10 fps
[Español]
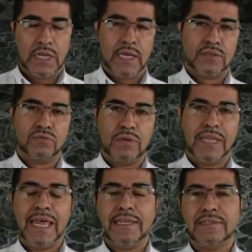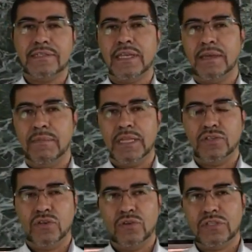las unidades de
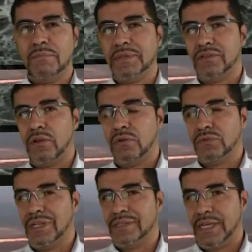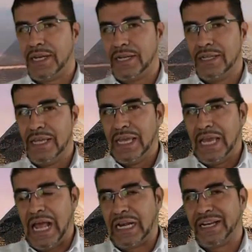medición se empezaron a utilizar
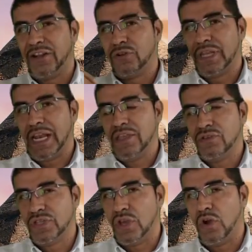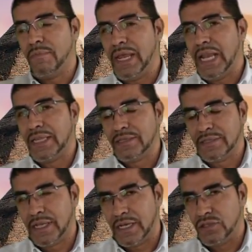alrededor del año 5000
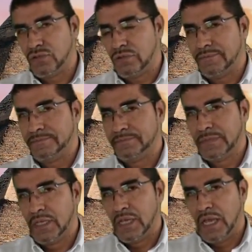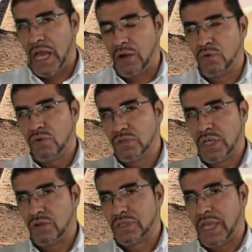a.C. Algunos
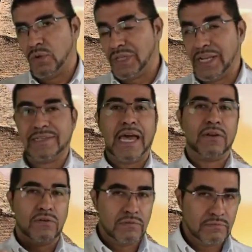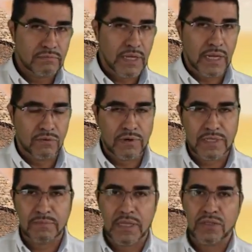de los que utilizaron
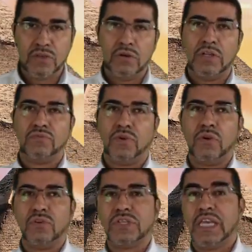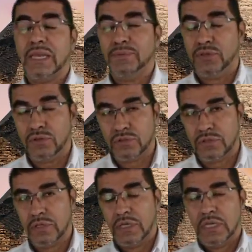algunas mediciones fueron los egipcios,
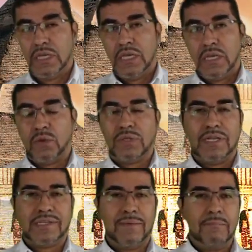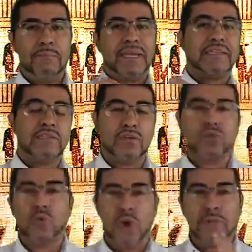que utilizaban partes de
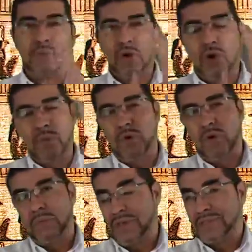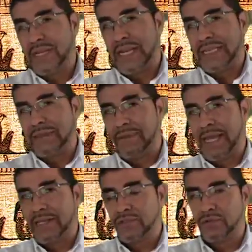su cuerpo como lo puede ser el
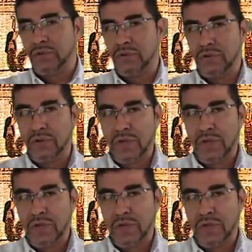antebrazo,